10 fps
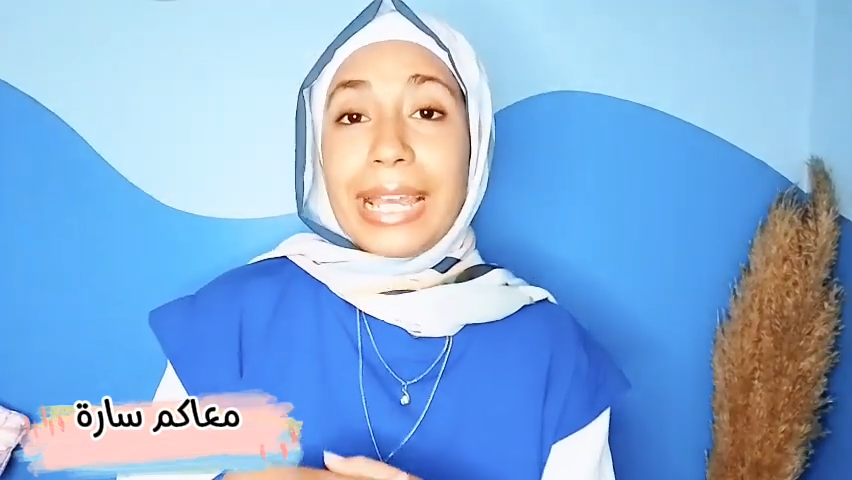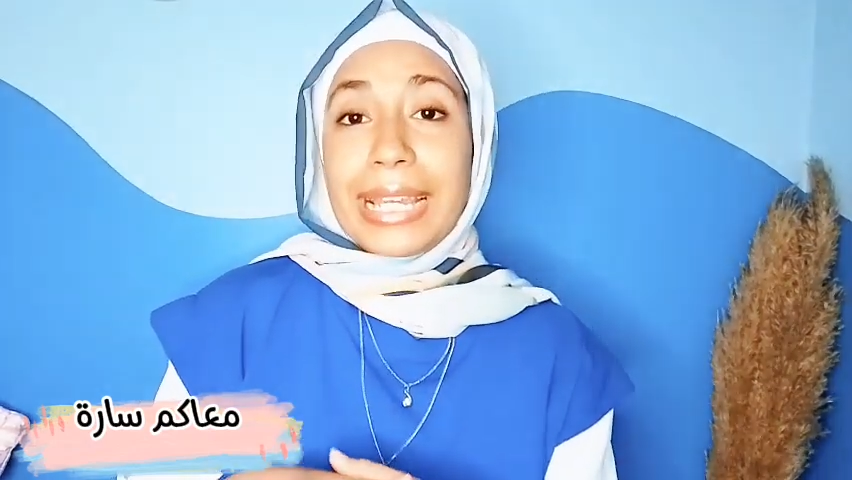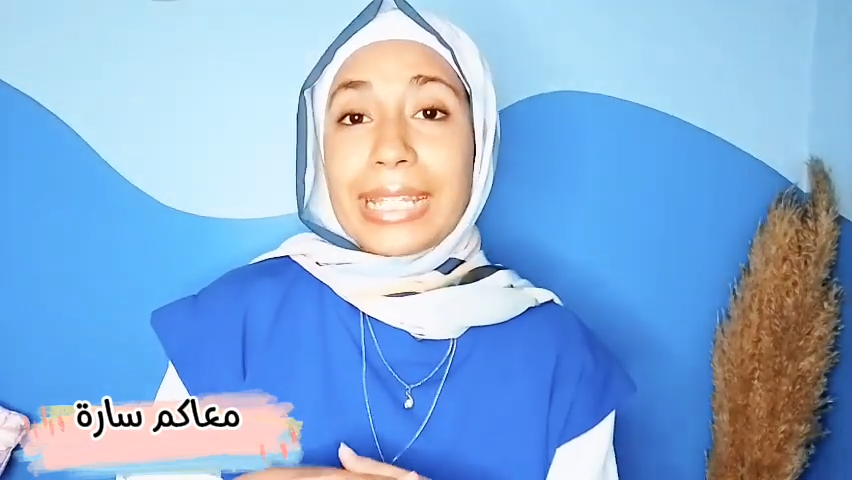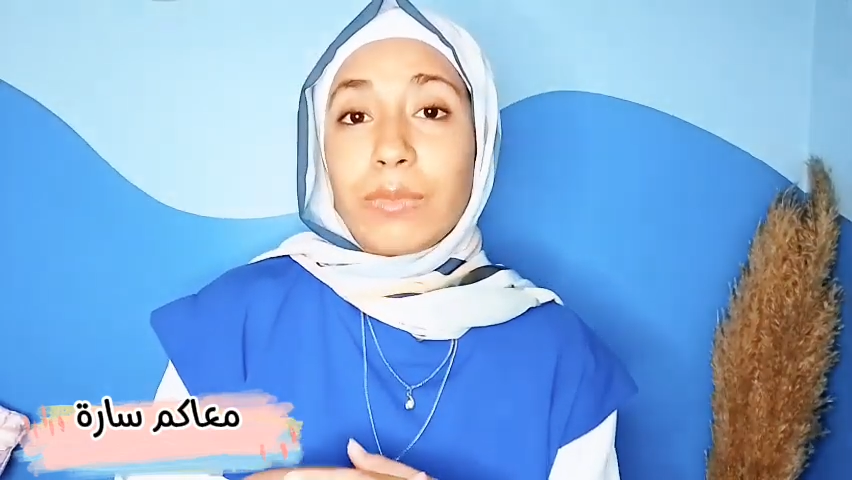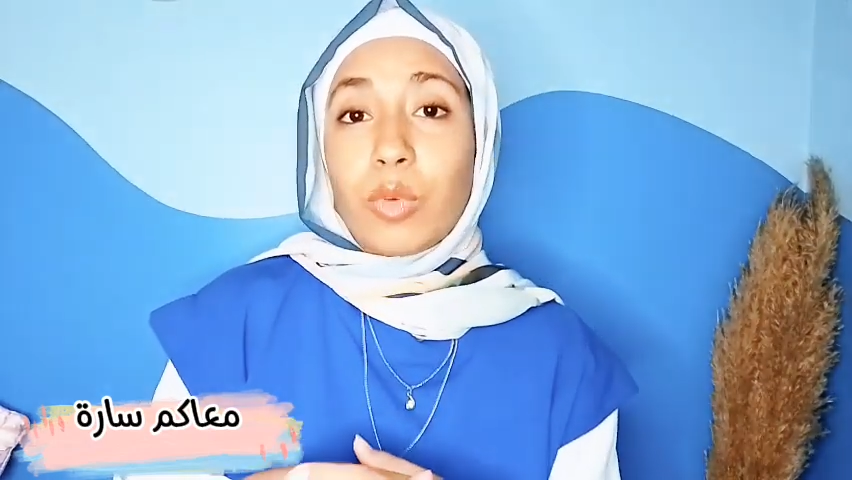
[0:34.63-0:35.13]

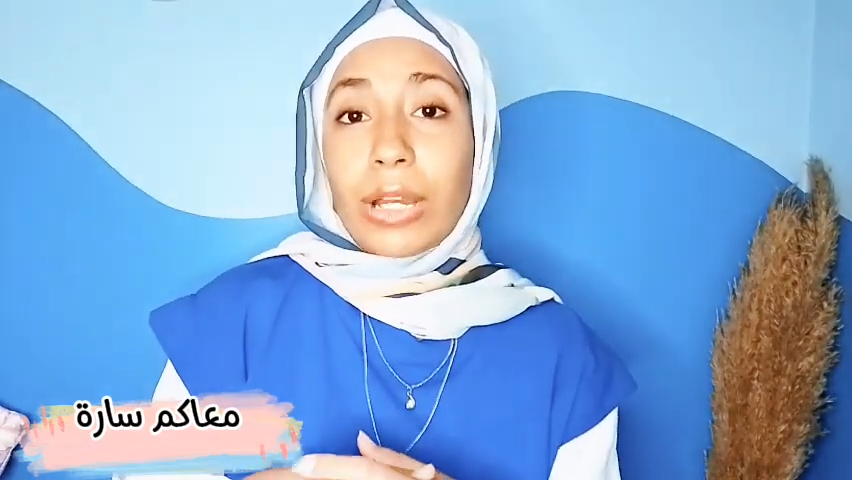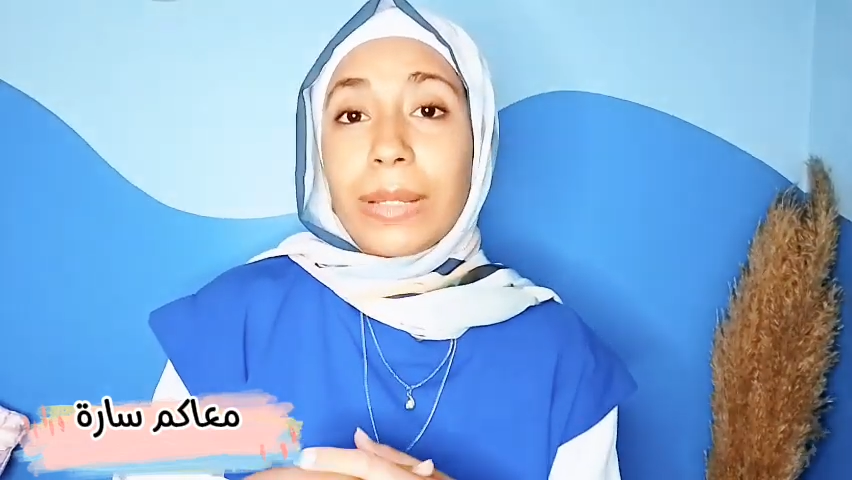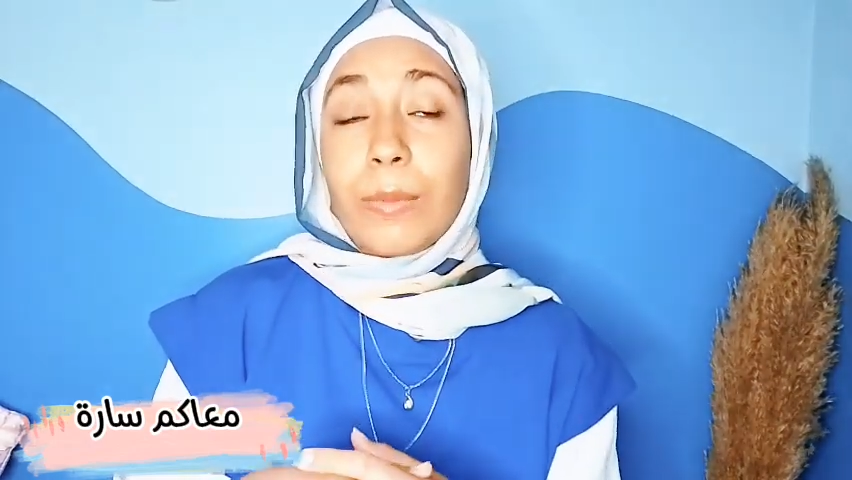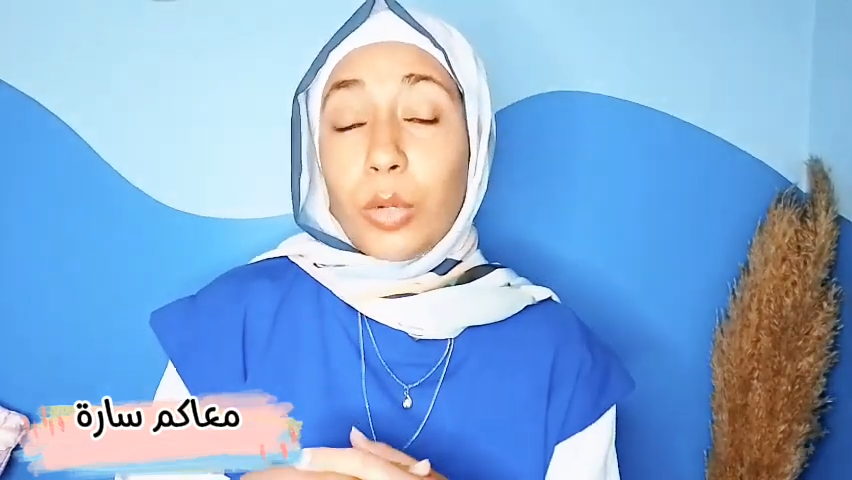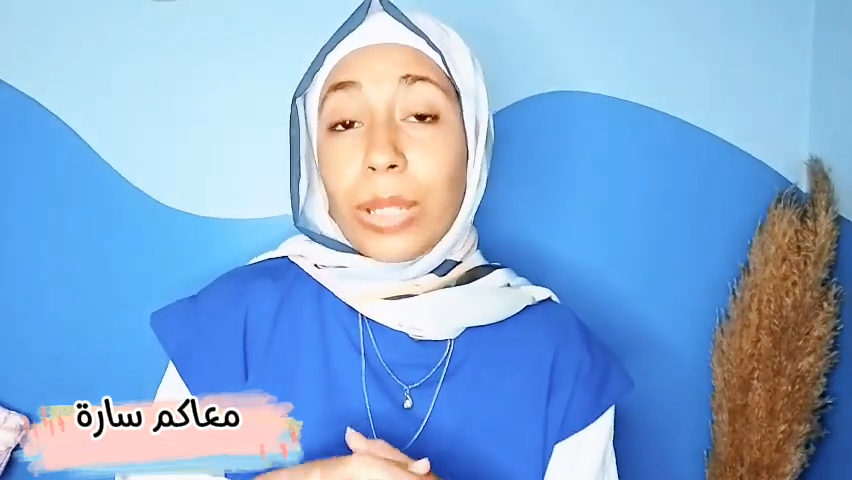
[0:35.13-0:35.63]
حاجات
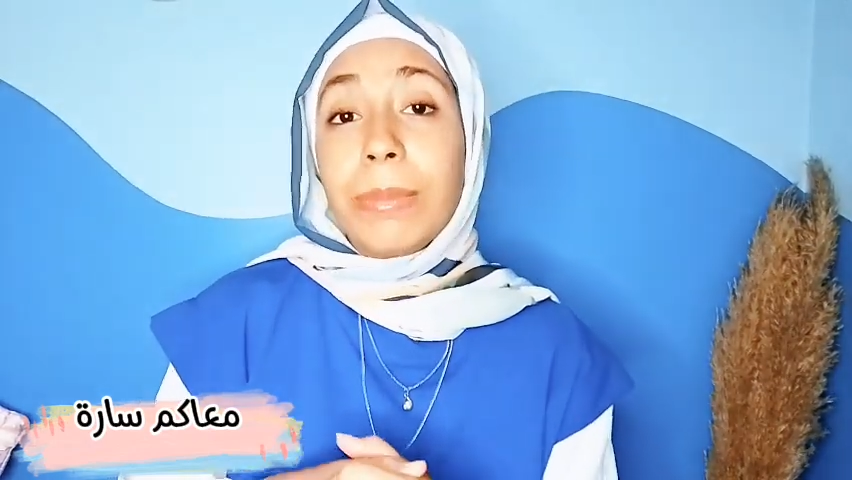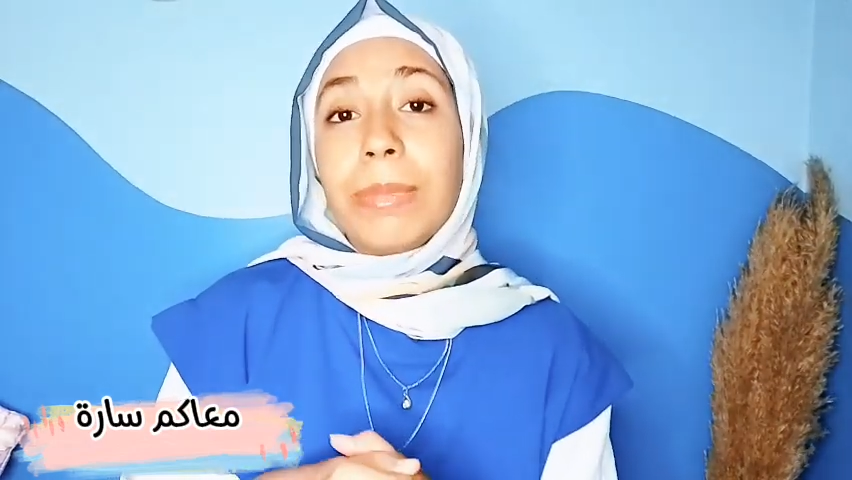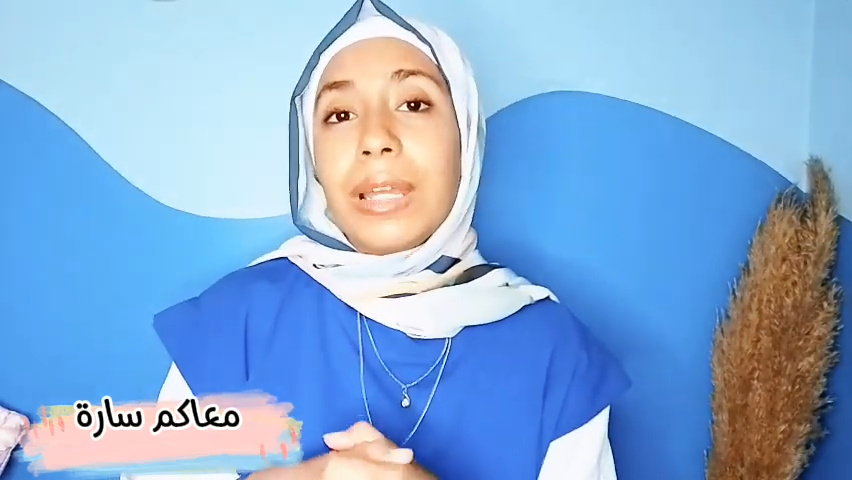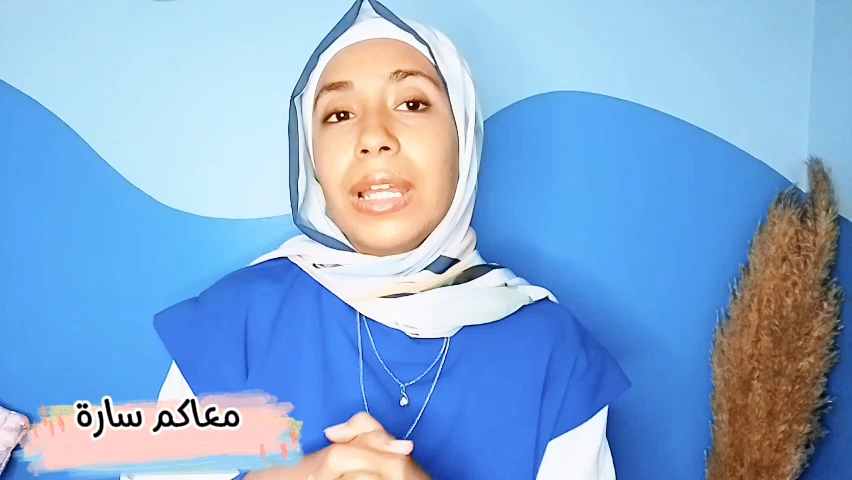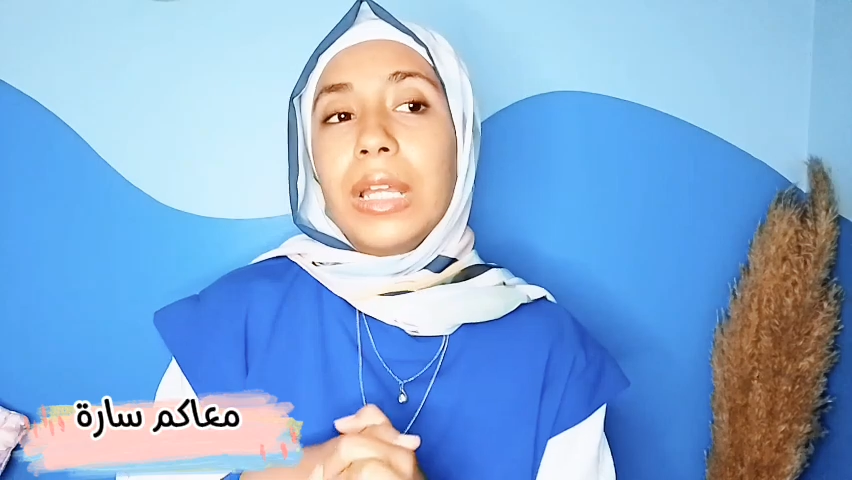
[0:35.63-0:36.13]

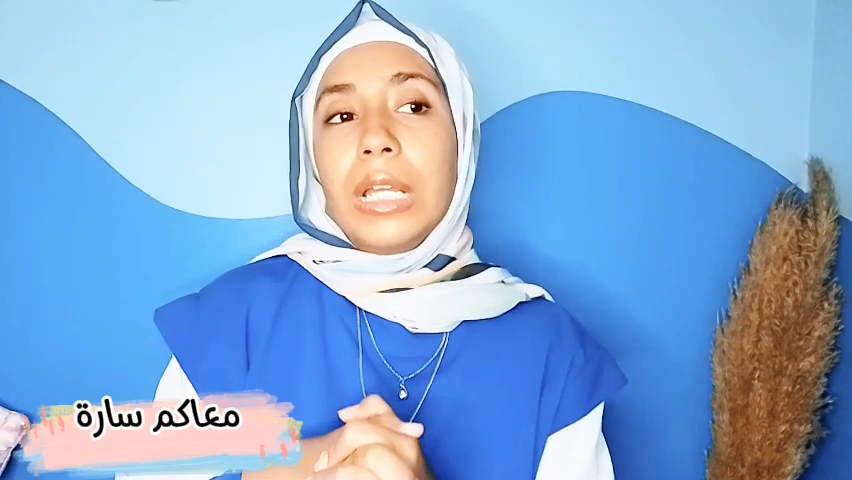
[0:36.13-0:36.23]
مهمه